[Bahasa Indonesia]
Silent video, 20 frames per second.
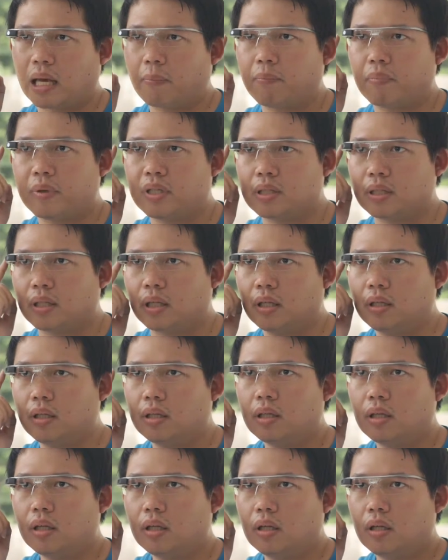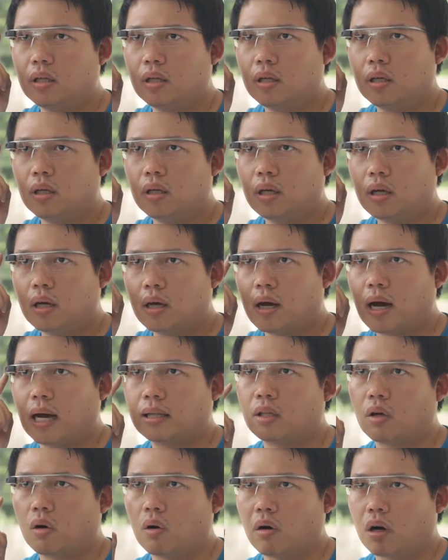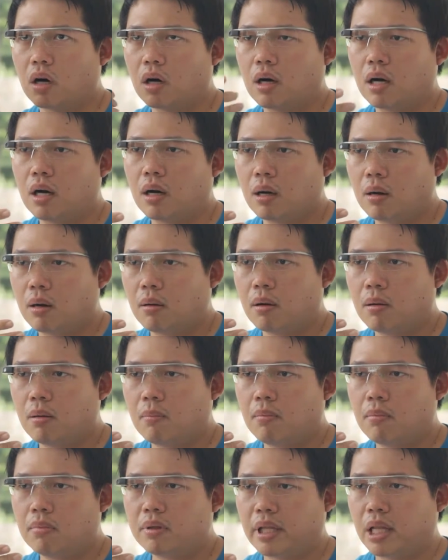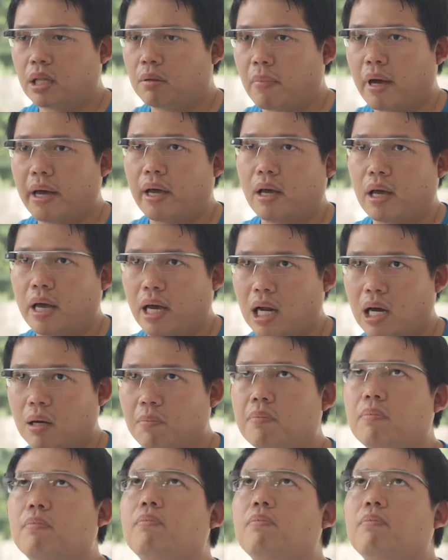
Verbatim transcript: tap di sini atau uh, tilt my head up.